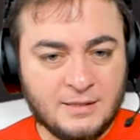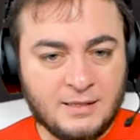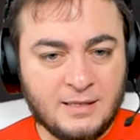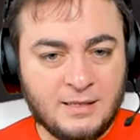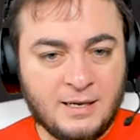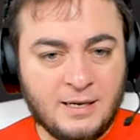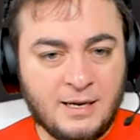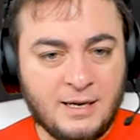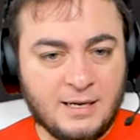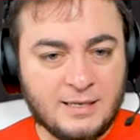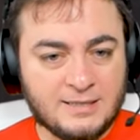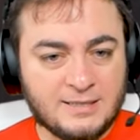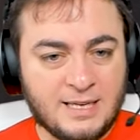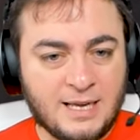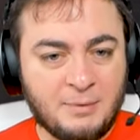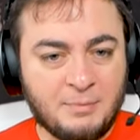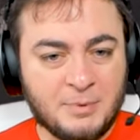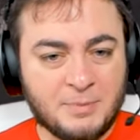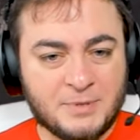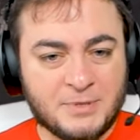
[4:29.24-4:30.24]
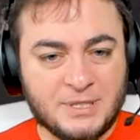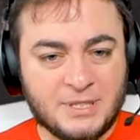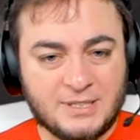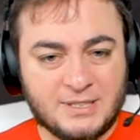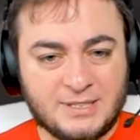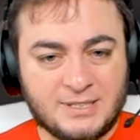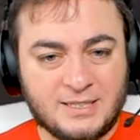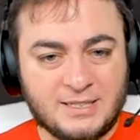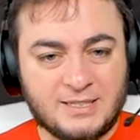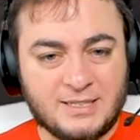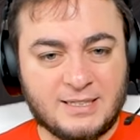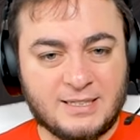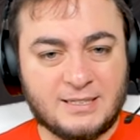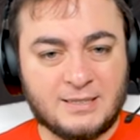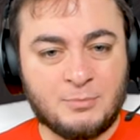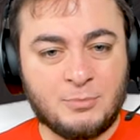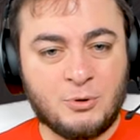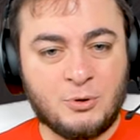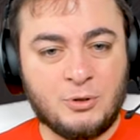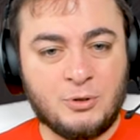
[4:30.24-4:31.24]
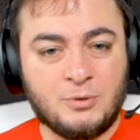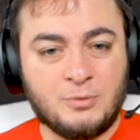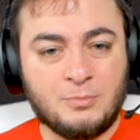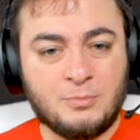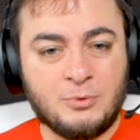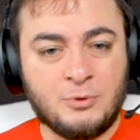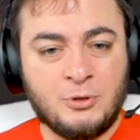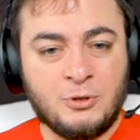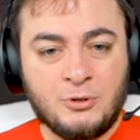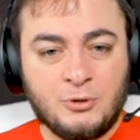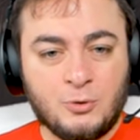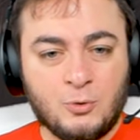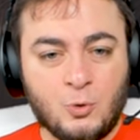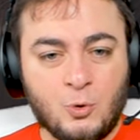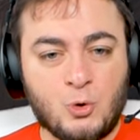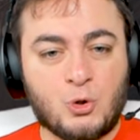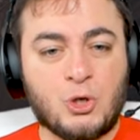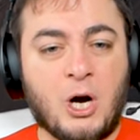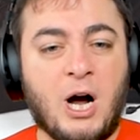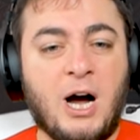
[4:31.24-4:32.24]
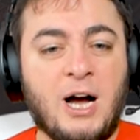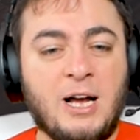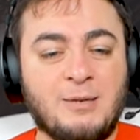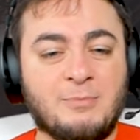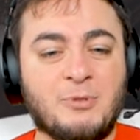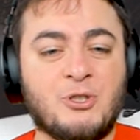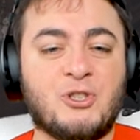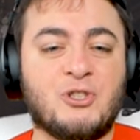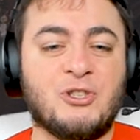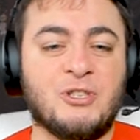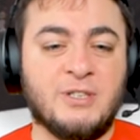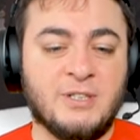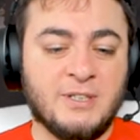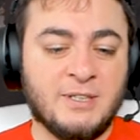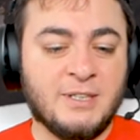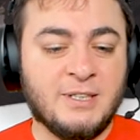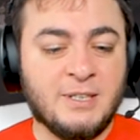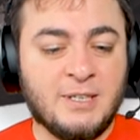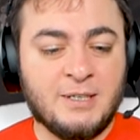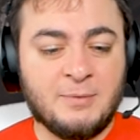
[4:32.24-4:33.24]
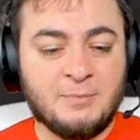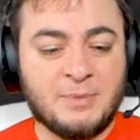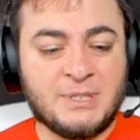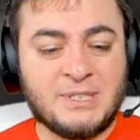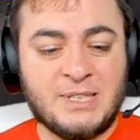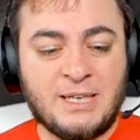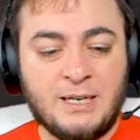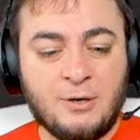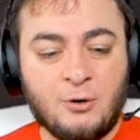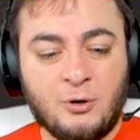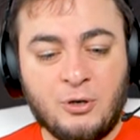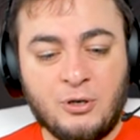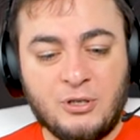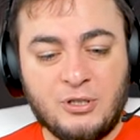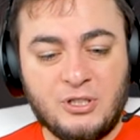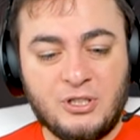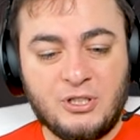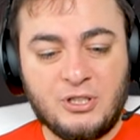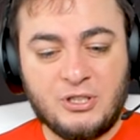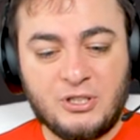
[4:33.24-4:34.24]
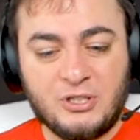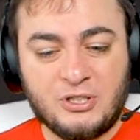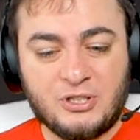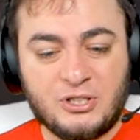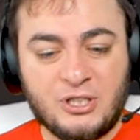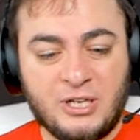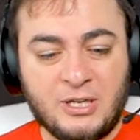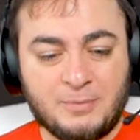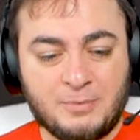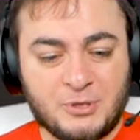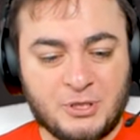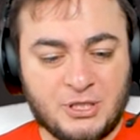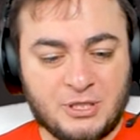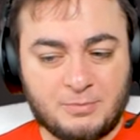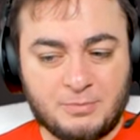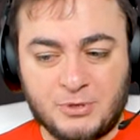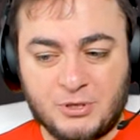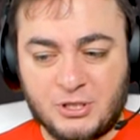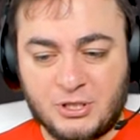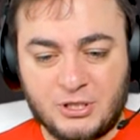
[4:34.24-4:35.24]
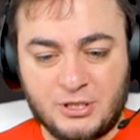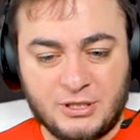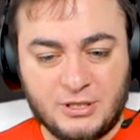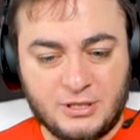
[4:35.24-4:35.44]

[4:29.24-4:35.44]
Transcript: Ha, sen mi bize asist edeceksin? Bu bunun uçağıymış. Bize o şey yapacakmış.